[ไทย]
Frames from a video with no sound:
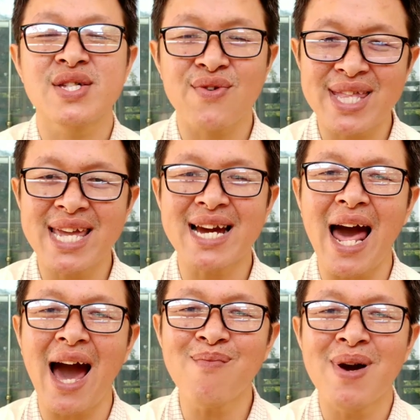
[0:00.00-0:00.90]
สวัสดีค
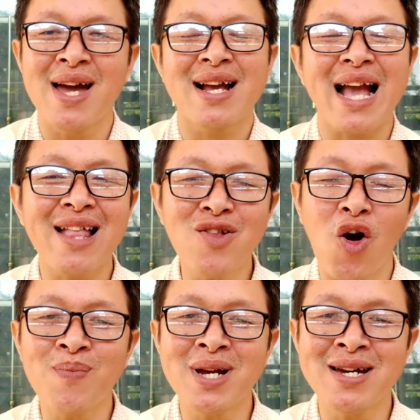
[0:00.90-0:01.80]
รับการอ
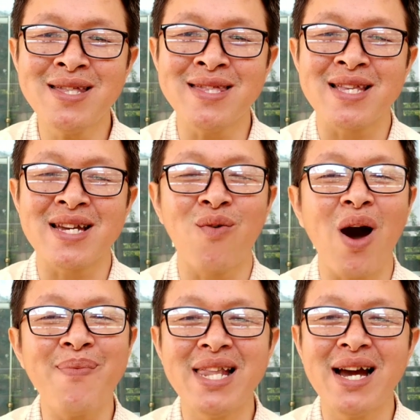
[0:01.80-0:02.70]
อมเงินถือ
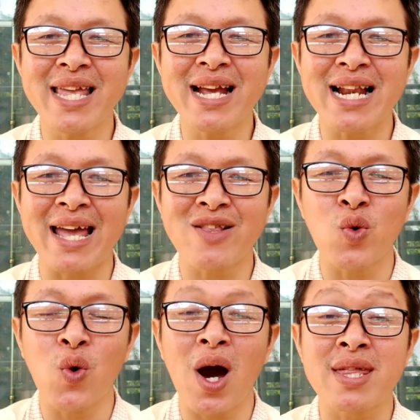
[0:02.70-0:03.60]
ว่าเป็นเรื่องที่ไกล
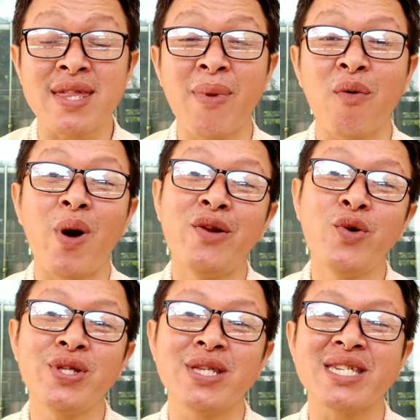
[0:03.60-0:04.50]
ตัวสำหรับวัย
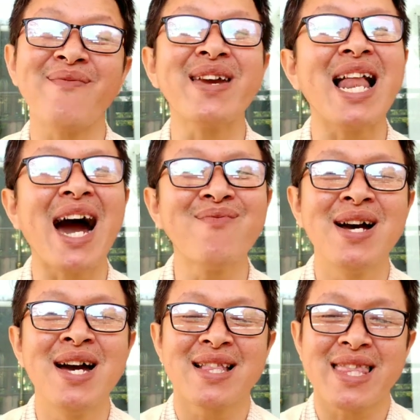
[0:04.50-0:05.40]
รุ่นใช่ไหมครับ
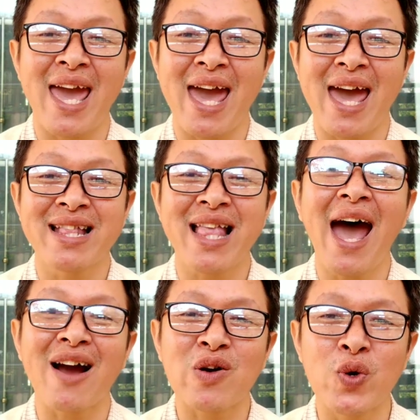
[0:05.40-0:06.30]
แต่ถ้า
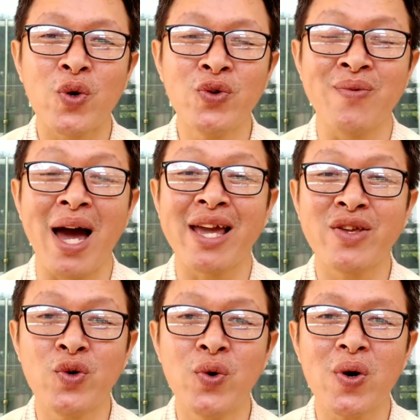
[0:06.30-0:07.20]
หากคุณอา
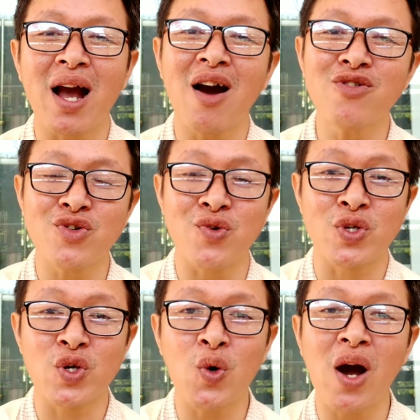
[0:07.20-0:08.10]
ยุเข้าสู่
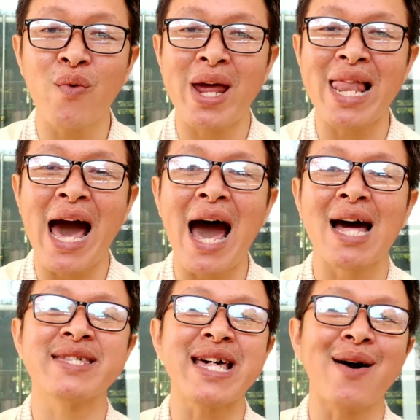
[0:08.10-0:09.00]
ช่วงเวลา
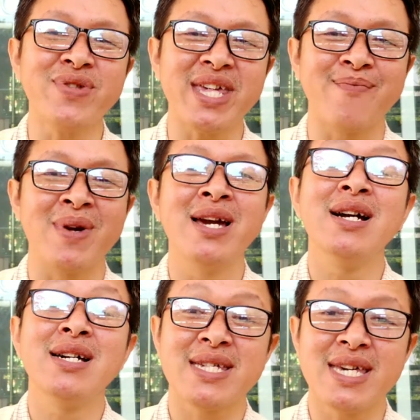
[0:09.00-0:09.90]
30
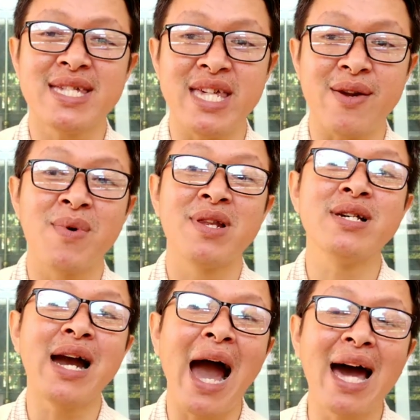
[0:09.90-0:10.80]
40 ห
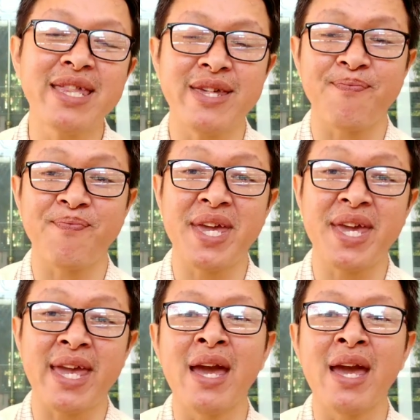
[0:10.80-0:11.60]
รือ 50 ปี